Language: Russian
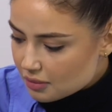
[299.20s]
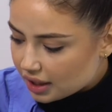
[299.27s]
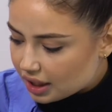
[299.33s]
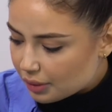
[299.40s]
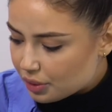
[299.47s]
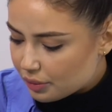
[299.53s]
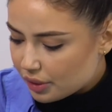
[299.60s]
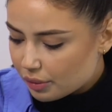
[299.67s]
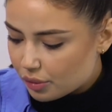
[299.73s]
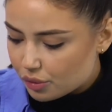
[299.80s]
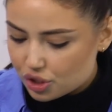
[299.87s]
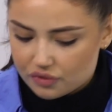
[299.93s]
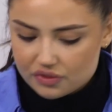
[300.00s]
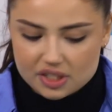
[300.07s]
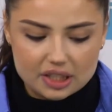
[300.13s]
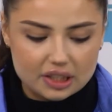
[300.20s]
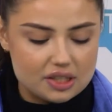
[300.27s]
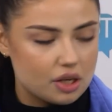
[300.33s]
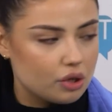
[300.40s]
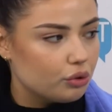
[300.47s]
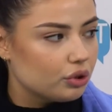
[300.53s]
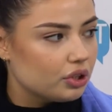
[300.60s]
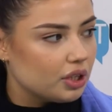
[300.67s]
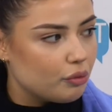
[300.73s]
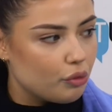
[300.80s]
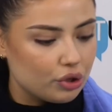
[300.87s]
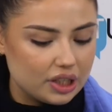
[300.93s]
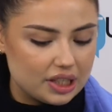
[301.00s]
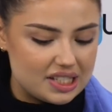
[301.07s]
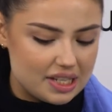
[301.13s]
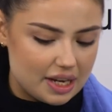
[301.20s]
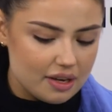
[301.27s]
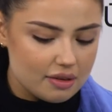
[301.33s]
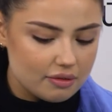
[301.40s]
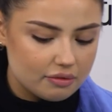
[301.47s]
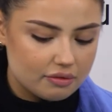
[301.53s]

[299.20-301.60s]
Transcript: Например, мы можем сделать какую-то монотень,